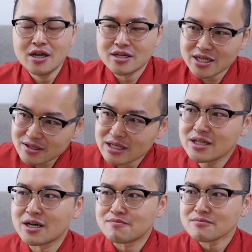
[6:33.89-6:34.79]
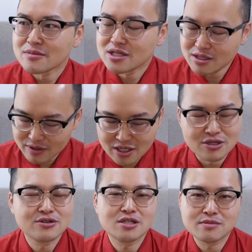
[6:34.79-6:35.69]
像真的日本的冷
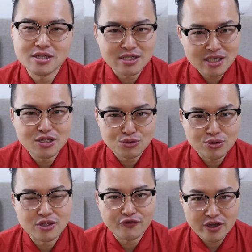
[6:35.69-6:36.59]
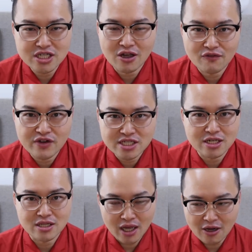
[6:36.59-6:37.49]
冻食品呢，真的做的非常非
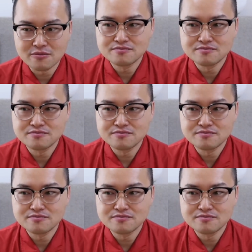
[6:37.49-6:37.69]
常的好，